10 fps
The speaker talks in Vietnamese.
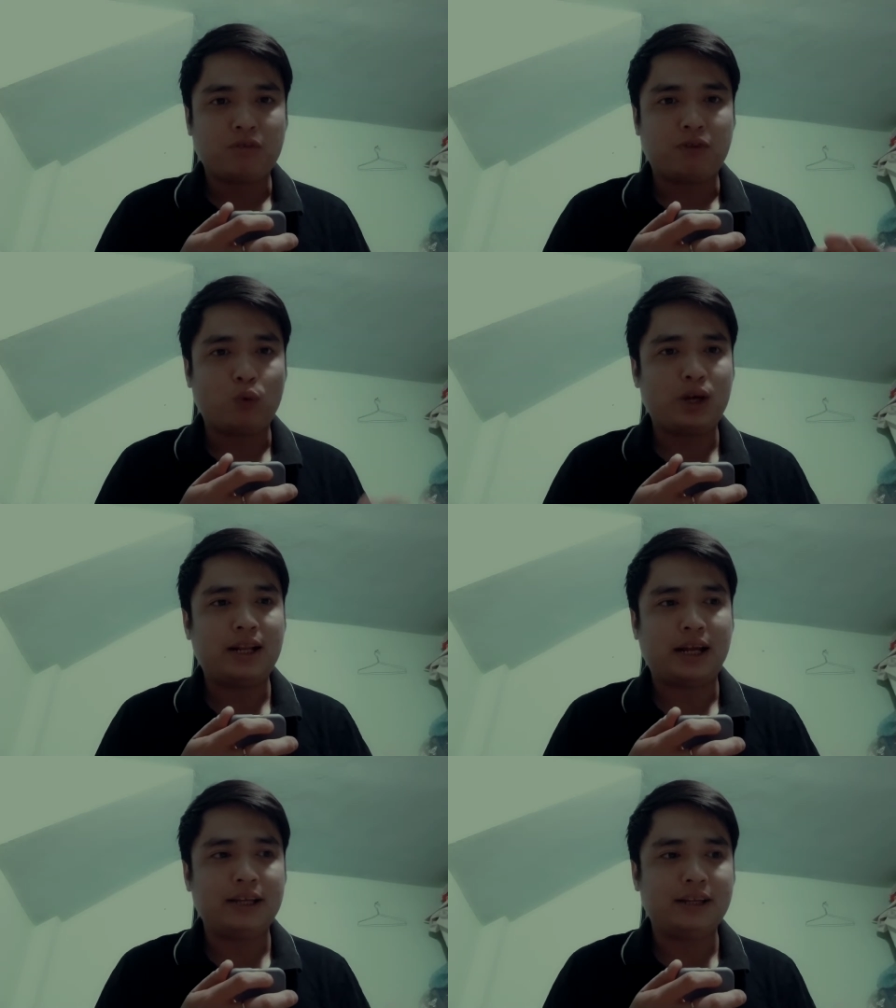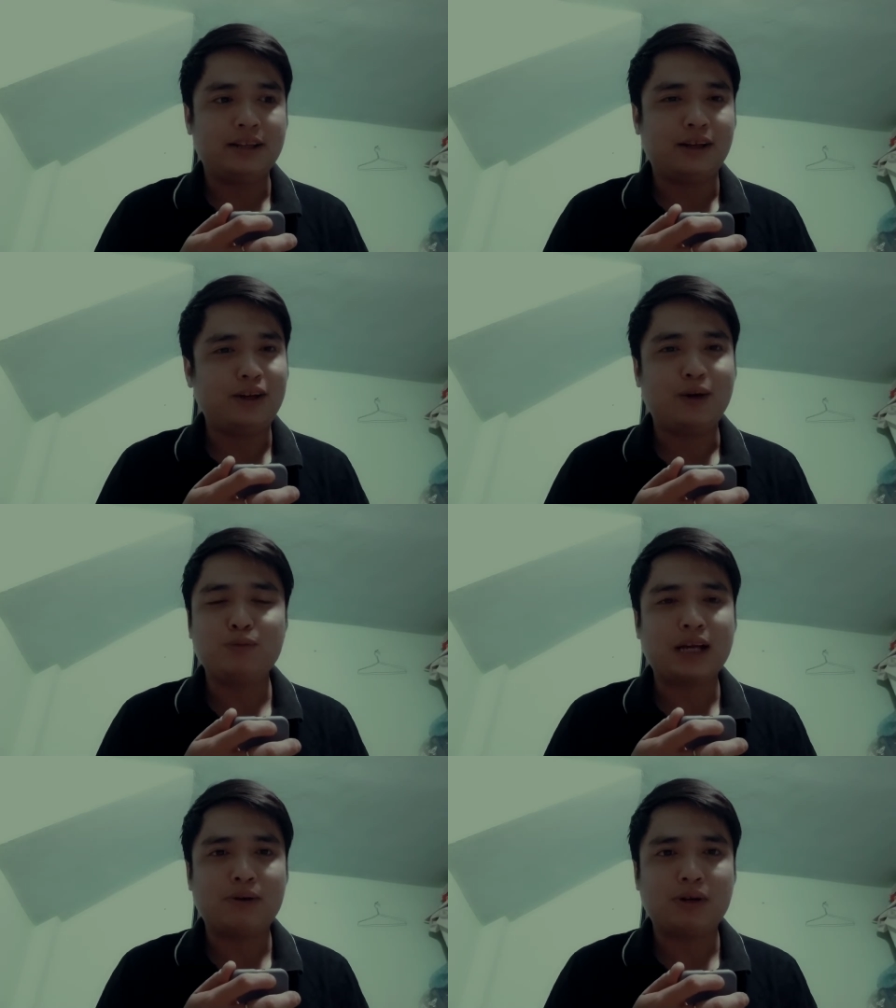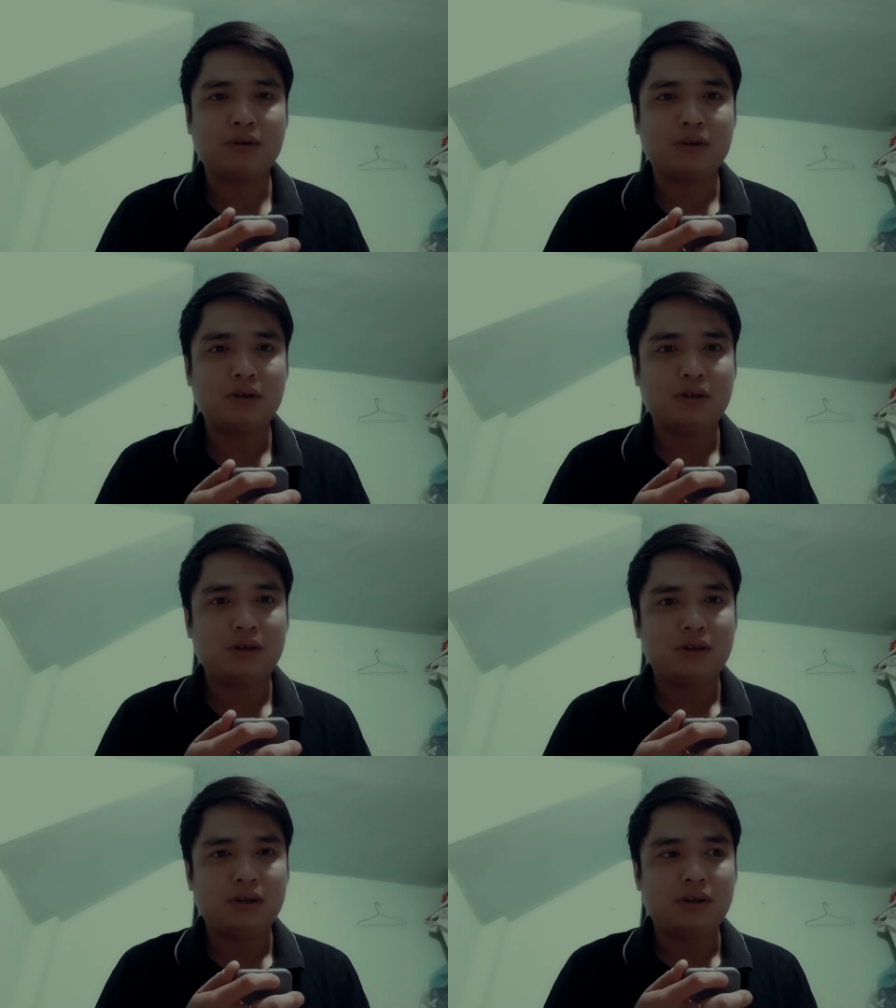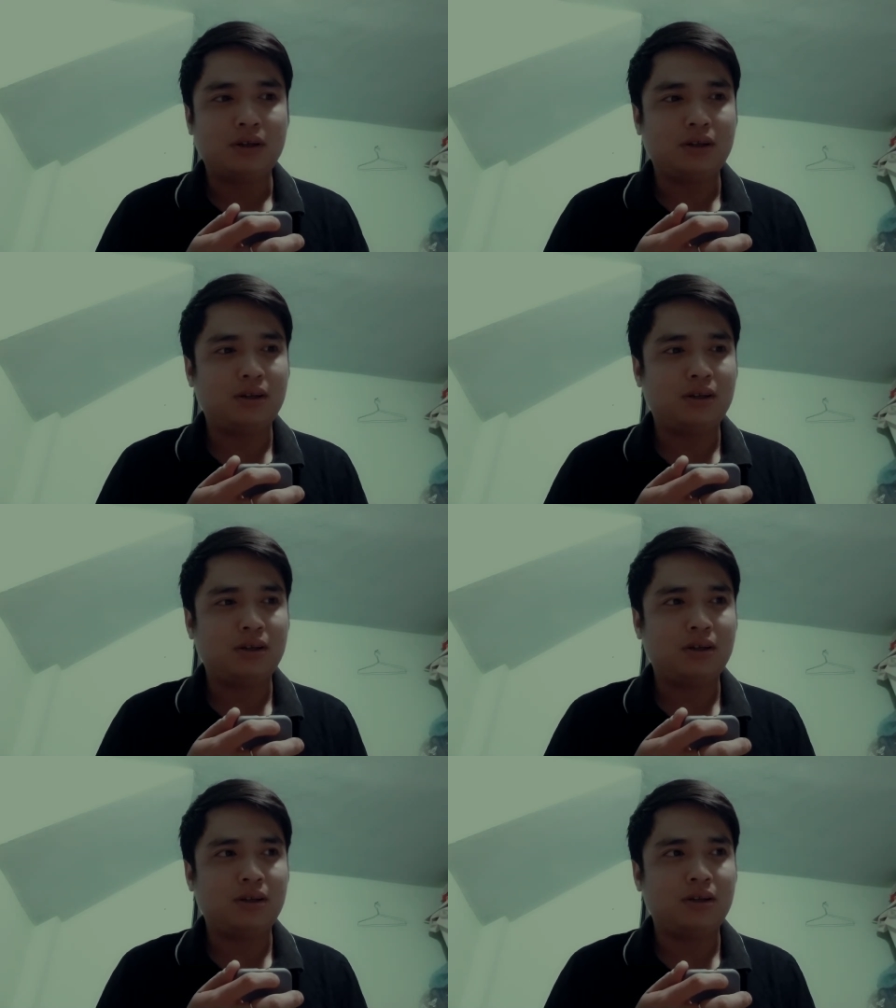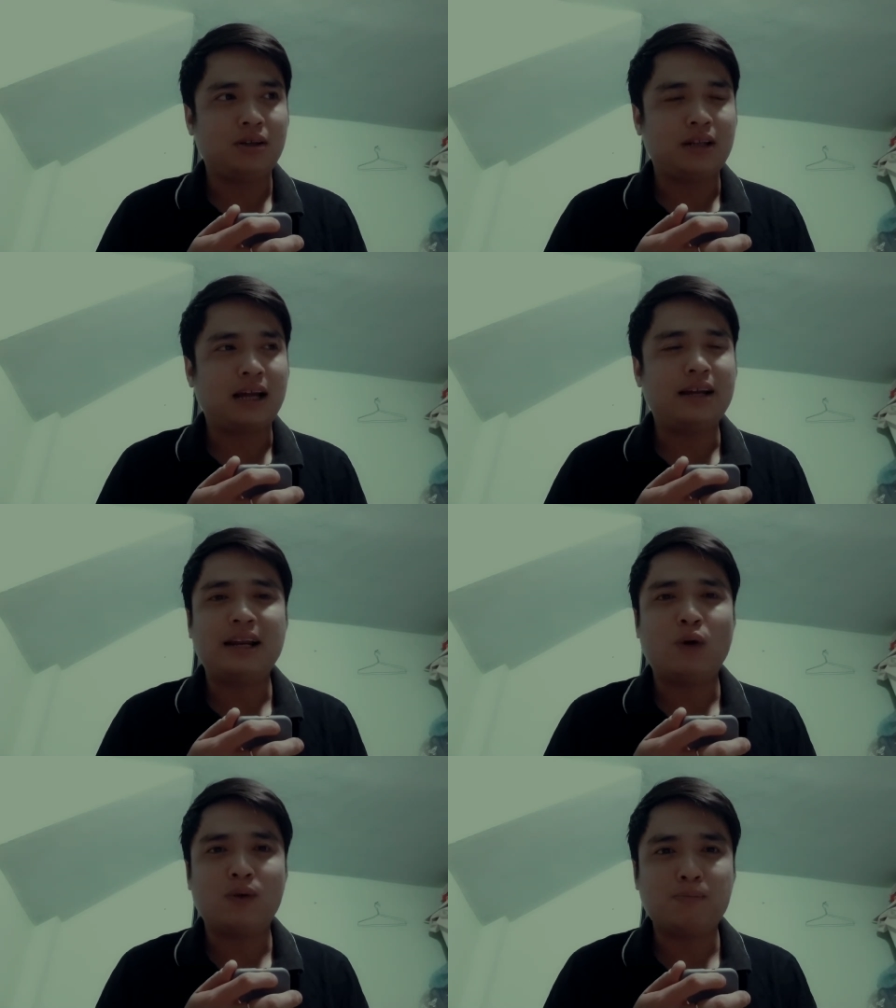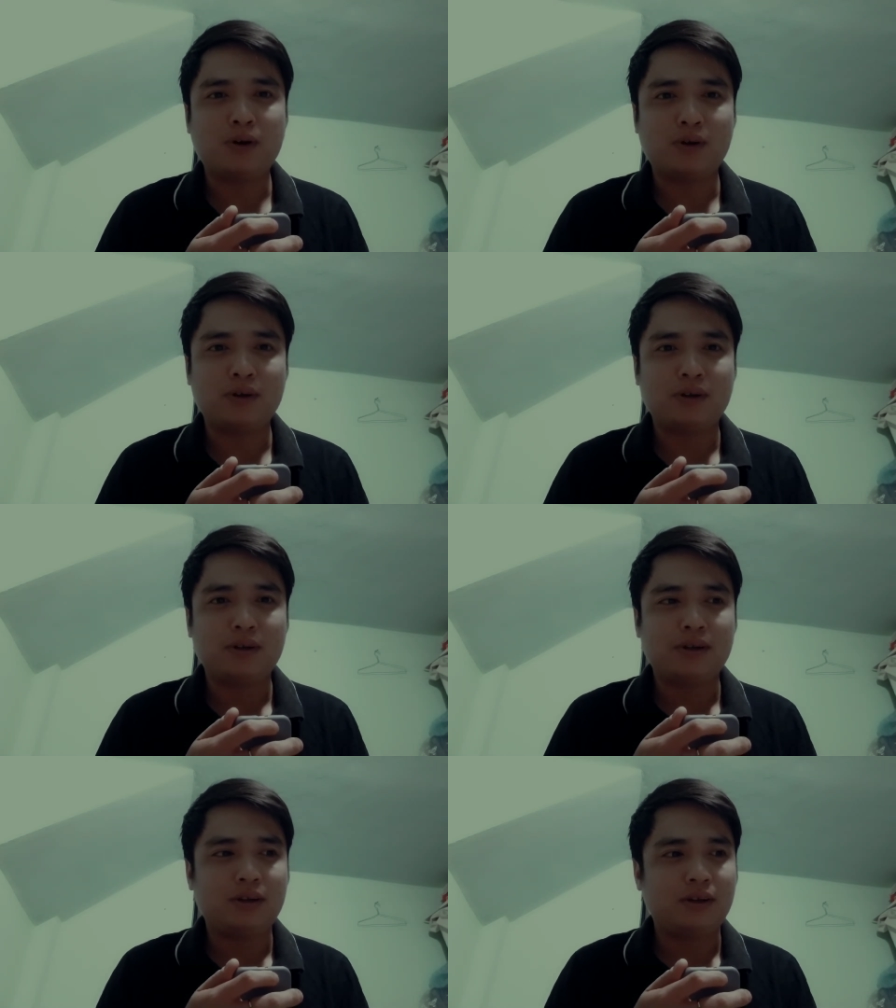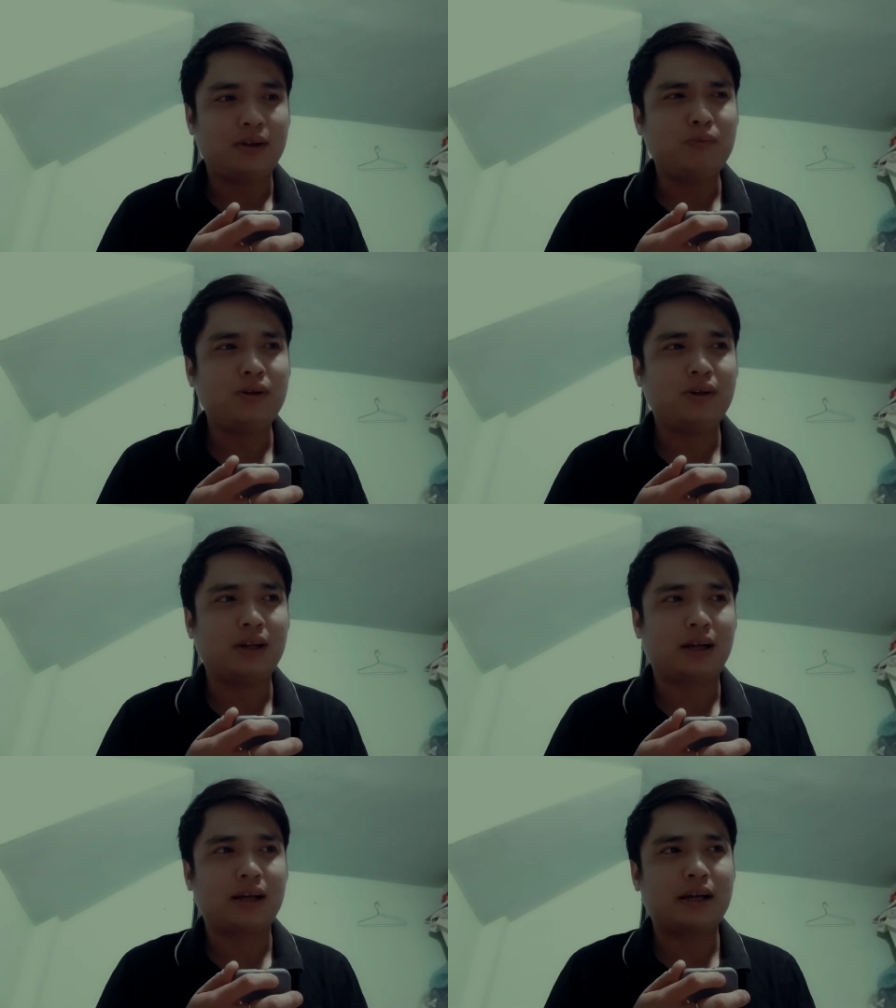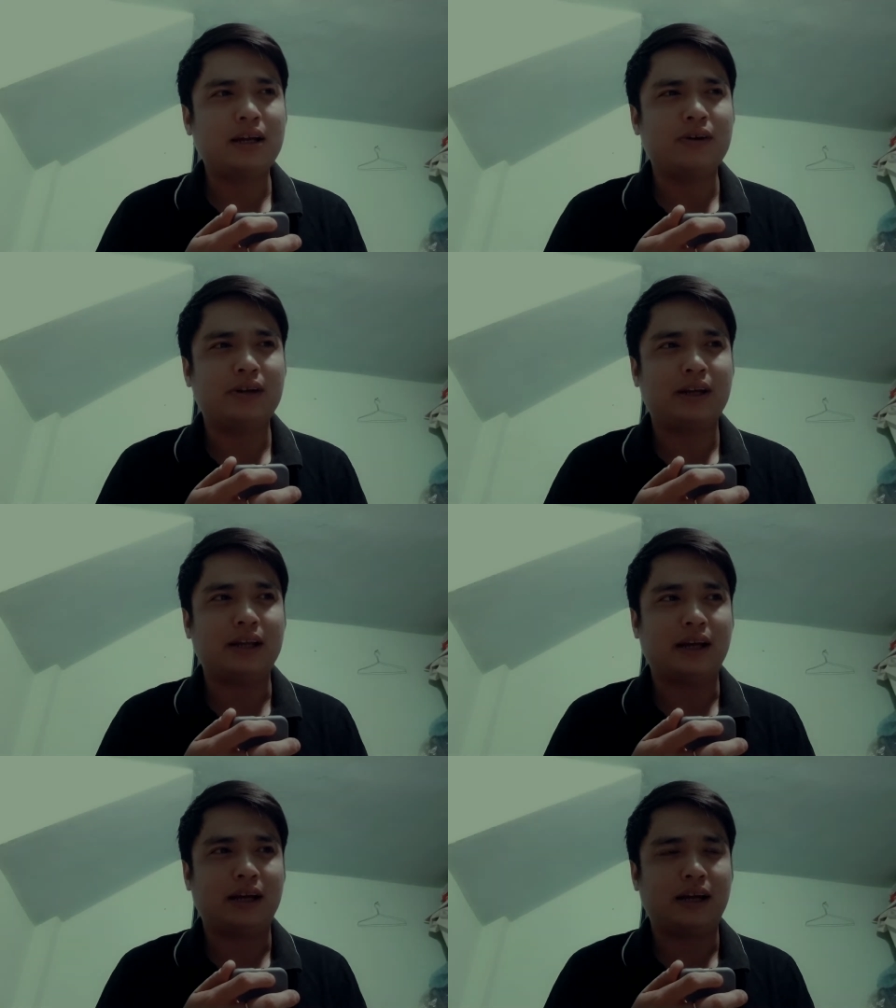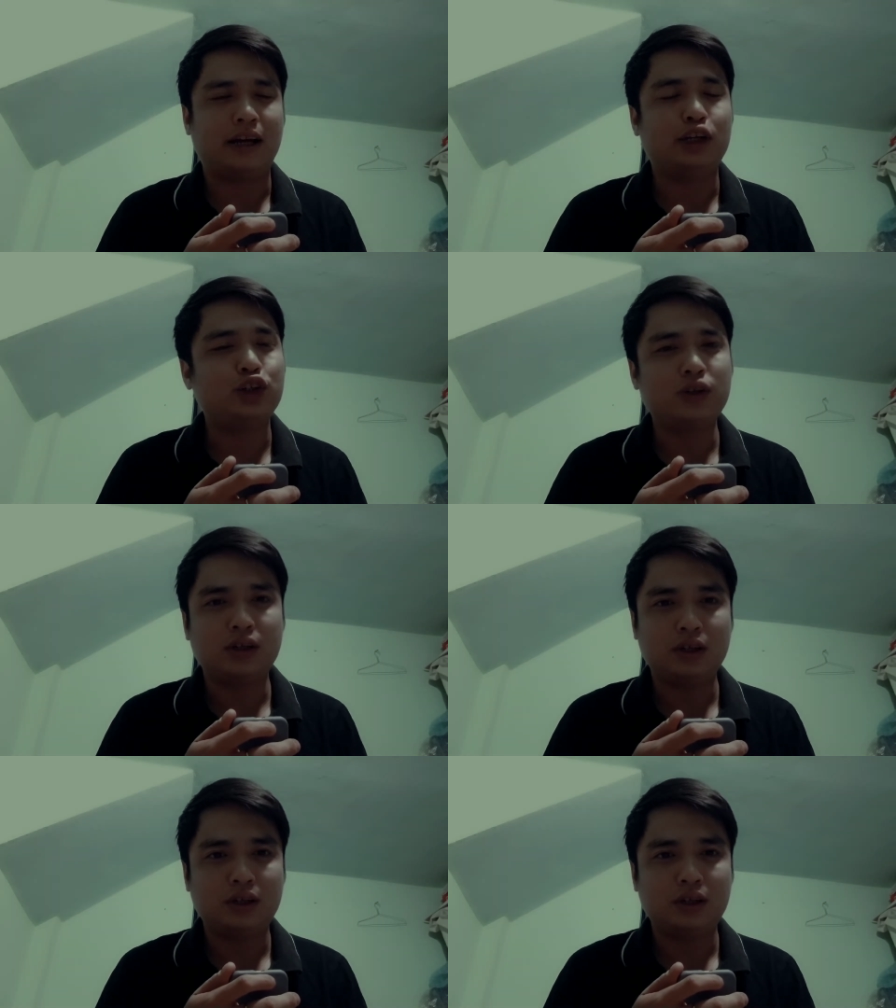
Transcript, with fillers: và quay lại nhìn nó không sao đâu ờ, người ta ở đây lâu lắm rồi giống như là cái người này là ngày trước đó,